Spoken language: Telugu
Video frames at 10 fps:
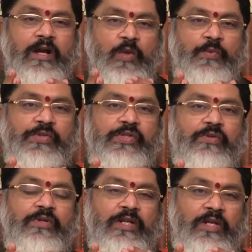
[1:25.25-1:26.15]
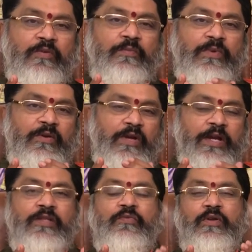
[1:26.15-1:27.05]
ఆల్మోస్ట్ నవంబర్
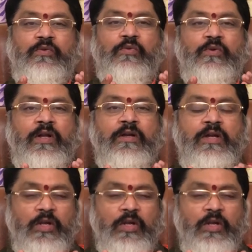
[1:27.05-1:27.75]
ఐదు వరకు కూడా